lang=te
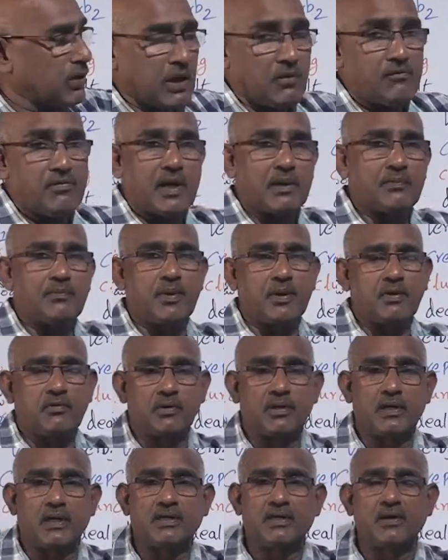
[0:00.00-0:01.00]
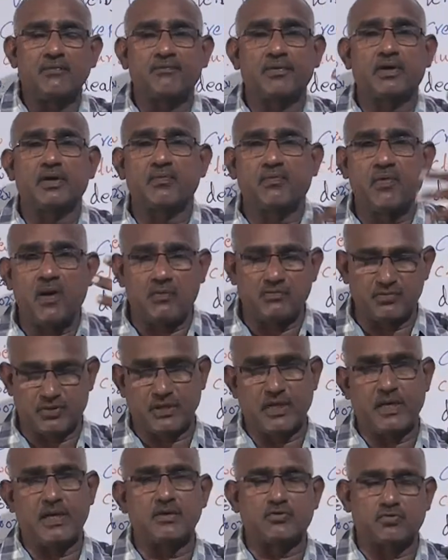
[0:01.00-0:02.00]
ఒక వెర్బ్కి ఉన్న డిఫరెంట్ ఫామ్స్
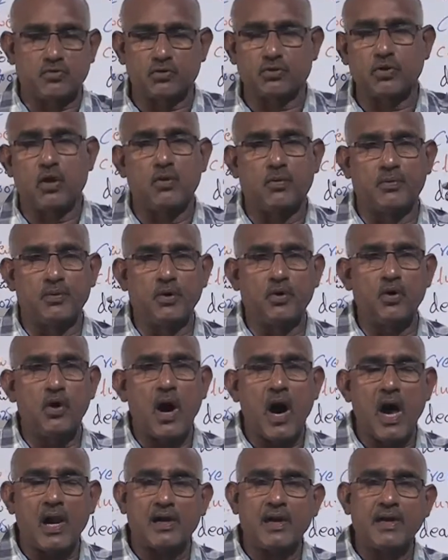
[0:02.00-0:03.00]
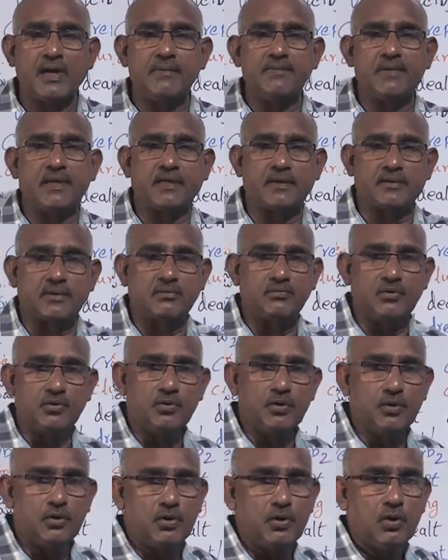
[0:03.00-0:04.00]
అని చూద్దాం ఇప్పుడు ఆల్రెడీ మీకు
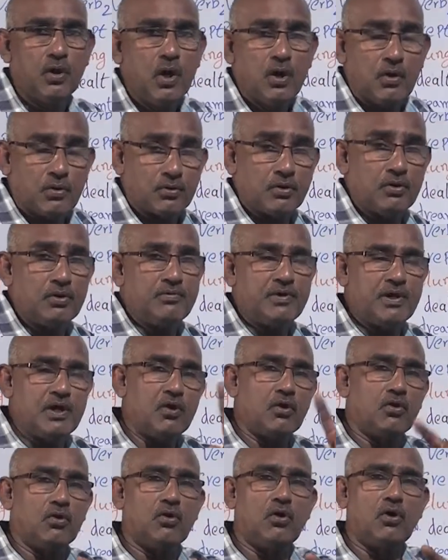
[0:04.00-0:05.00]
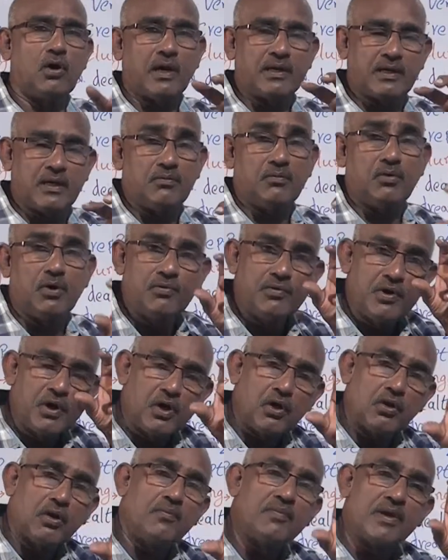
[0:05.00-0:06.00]
ఇంతకుముందు రెండు వీడియోల్లో అంటే మూడు
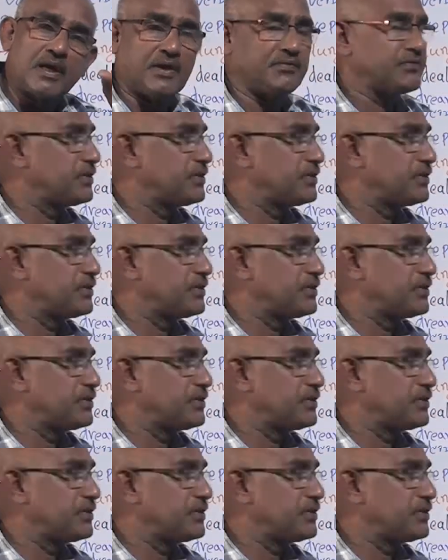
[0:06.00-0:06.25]
వీడియోల్లో మీకు